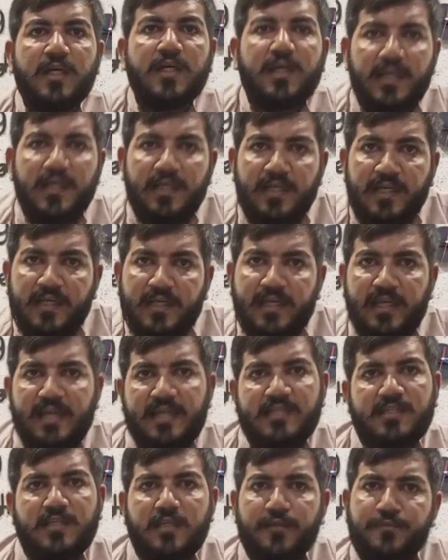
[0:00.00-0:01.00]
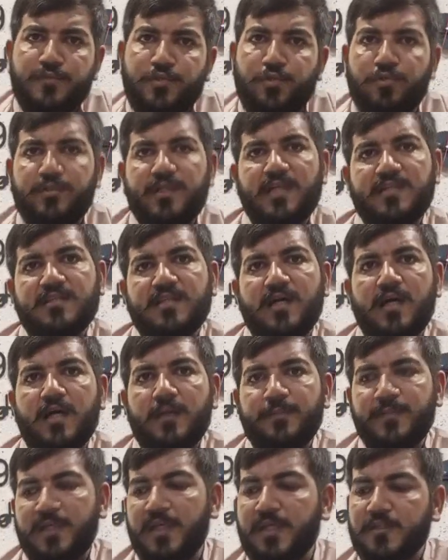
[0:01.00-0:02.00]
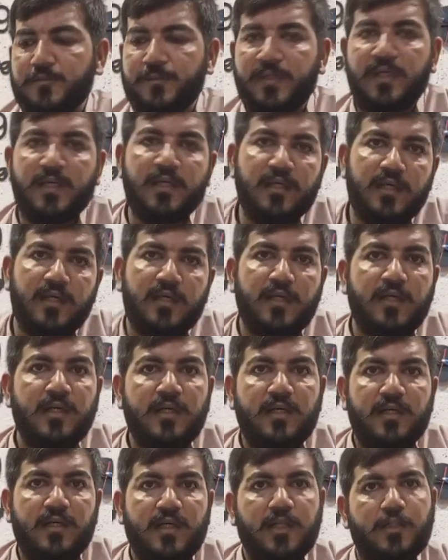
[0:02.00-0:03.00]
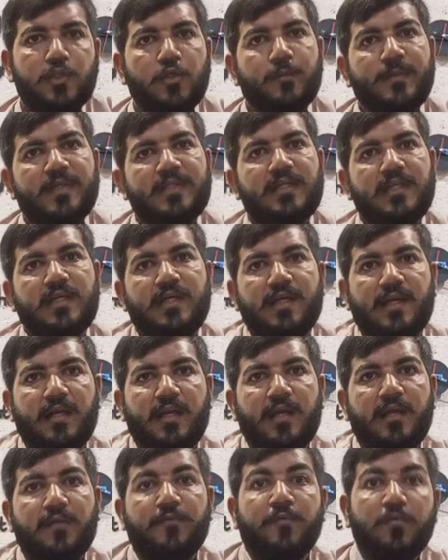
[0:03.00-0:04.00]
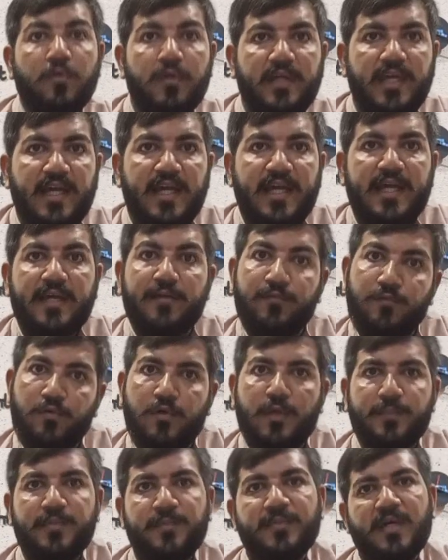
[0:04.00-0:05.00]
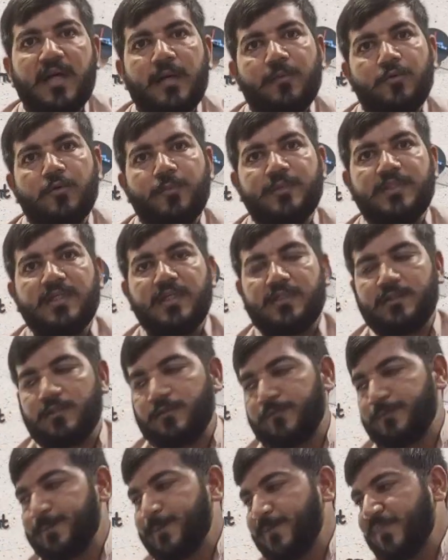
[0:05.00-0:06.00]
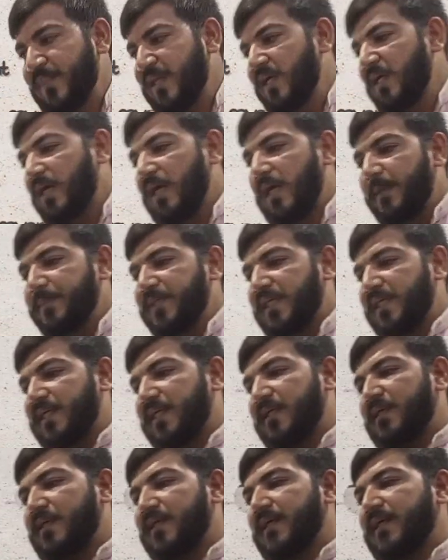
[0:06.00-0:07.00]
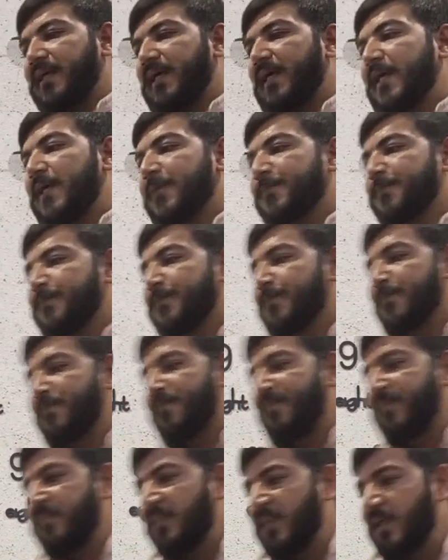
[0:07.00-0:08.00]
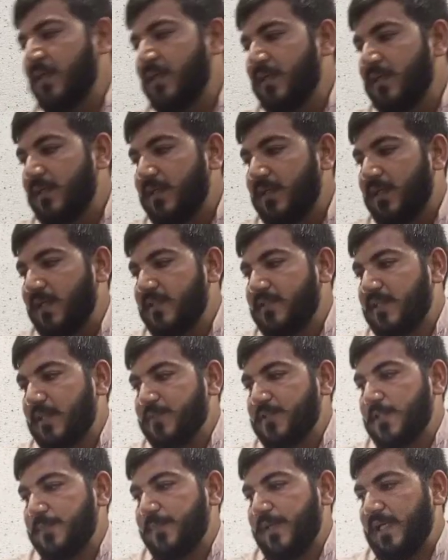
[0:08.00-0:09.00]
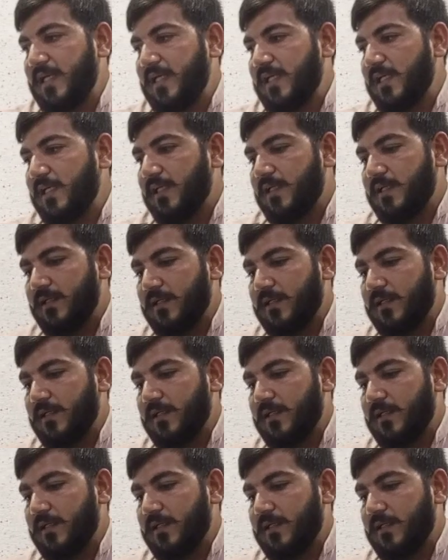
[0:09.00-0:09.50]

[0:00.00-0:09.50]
करना क्या है सिर्फ छोटा सा आपने इसमें रद्दो बदल करना है वो क्या है वो अभी मैं आपको बताता हूं आपने करना क्या है कि सबसे पहले